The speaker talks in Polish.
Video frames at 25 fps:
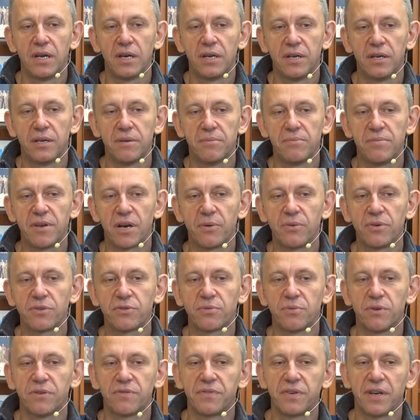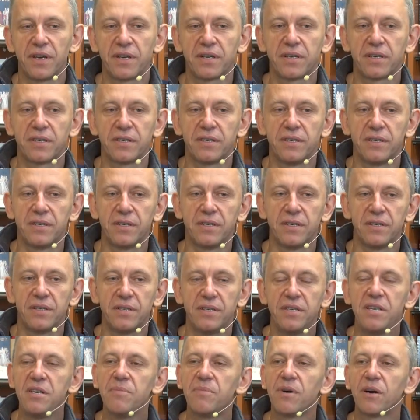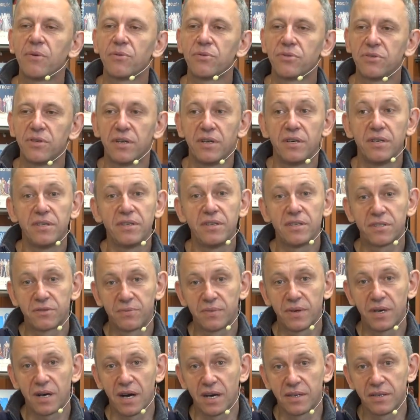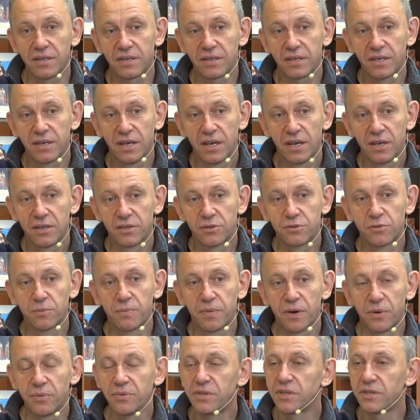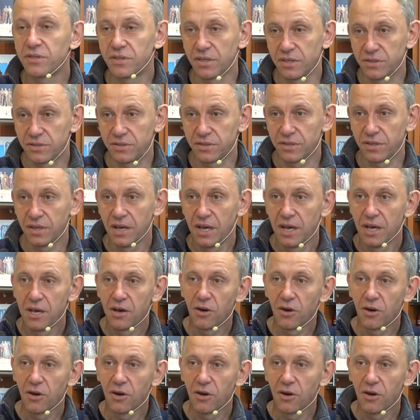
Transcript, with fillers: y, biały człowiek imał się niesłychanych zupełnie rzeczy.